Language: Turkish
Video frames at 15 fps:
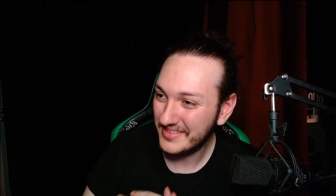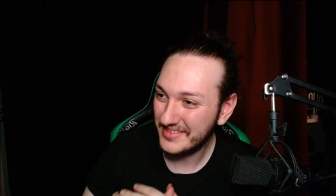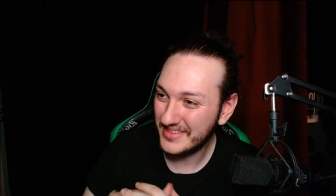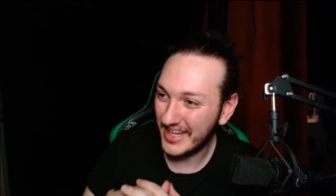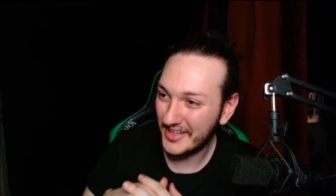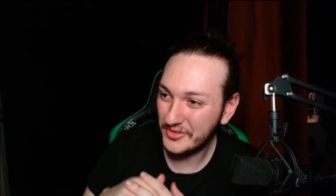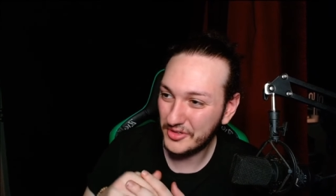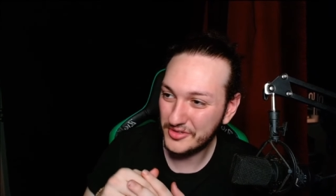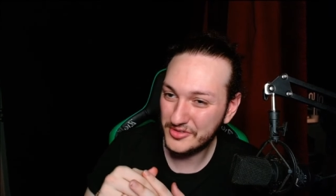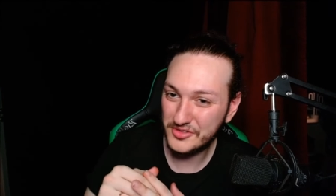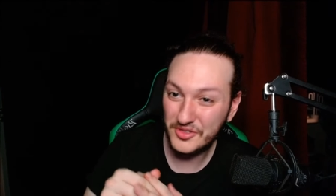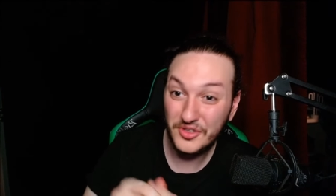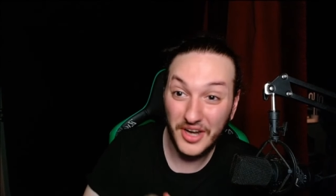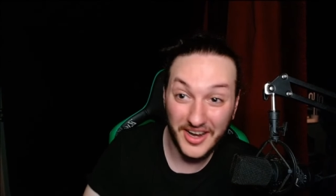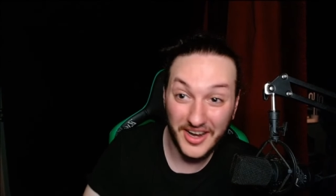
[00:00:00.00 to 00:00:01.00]
Daha
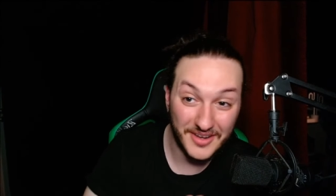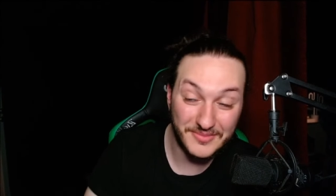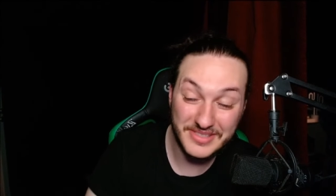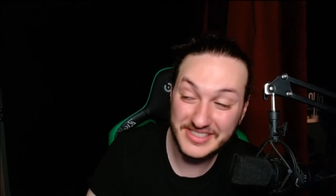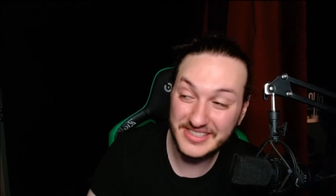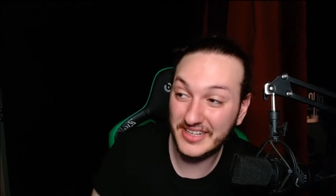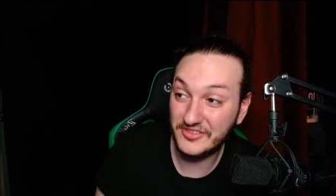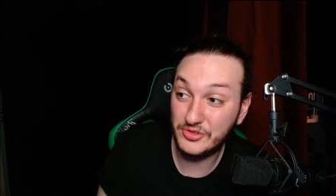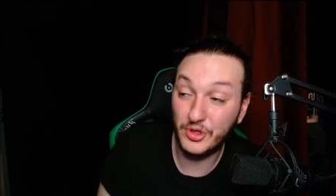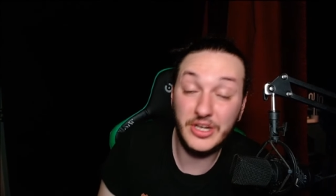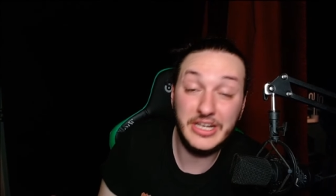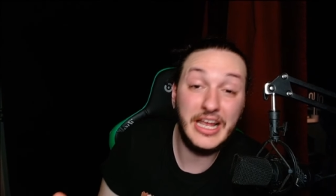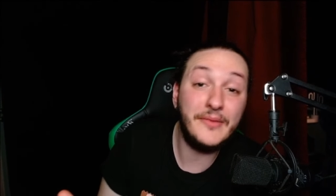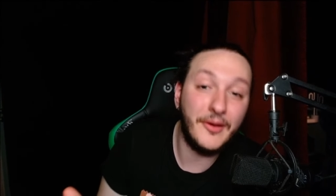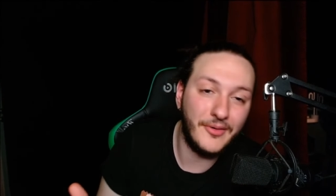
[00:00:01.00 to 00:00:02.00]
doğrusu aramızda
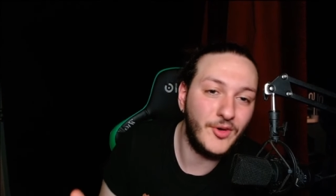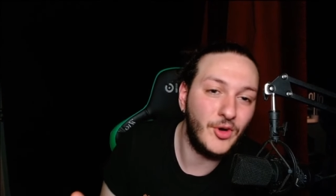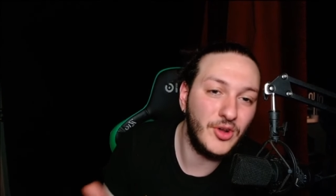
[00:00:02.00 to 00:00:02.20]
söyleyemem ama